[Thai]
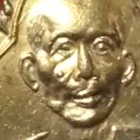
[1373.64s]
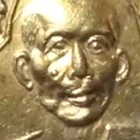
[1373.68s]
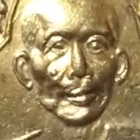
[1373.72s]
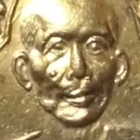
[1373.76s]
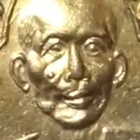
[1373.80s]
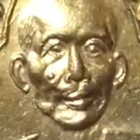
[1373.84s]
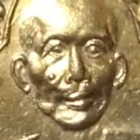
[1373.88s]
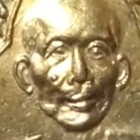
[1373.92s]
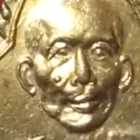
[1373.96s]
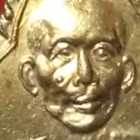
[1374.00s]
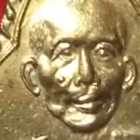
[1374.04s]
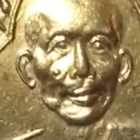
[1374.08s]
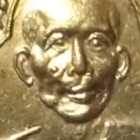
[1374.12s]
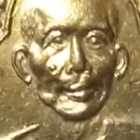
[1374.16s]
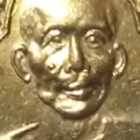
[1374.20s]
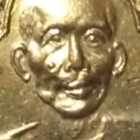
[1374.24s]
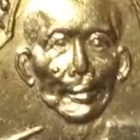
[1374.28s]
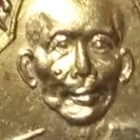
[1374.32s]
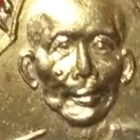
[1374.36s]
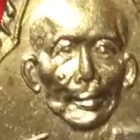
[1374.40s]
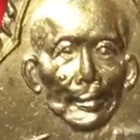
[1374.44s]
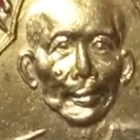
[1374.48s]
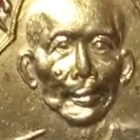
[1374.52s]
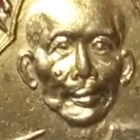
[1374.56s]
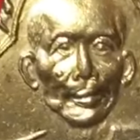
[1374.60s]
ซ้ายมือขอ
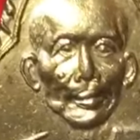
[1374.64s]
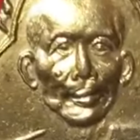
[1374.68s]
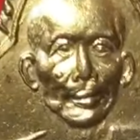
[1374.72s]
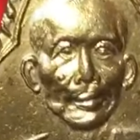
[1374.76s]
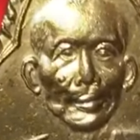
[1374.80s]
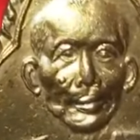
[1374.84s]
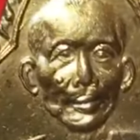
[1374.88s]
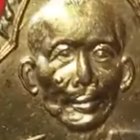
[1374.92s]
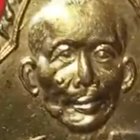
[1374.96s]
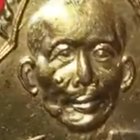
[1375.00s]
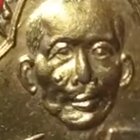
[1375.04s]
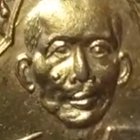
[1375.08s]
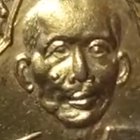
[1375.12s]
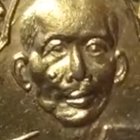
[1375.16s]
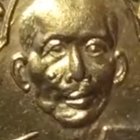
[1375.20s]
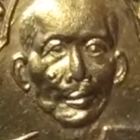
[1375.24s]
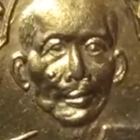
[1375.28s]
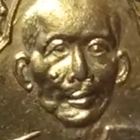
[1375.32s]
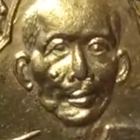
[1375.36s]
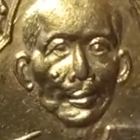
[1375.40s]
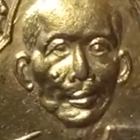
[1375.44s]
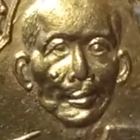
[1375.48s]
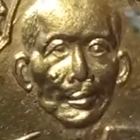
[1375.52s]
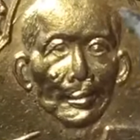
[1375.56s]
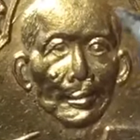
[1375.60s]
งคุณนะครับ
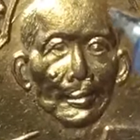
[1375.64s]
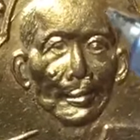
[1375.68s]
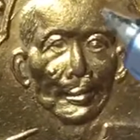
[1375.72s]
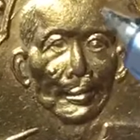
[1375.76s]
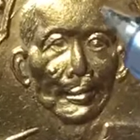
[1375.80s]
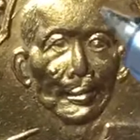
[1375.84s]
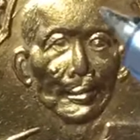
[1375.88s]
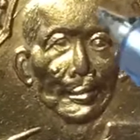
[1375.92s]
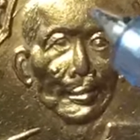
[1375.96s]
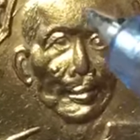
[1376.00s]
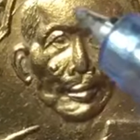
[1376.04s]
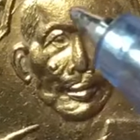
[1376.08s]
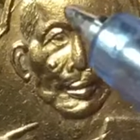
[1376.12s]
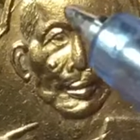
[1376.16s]
ซ้ายมื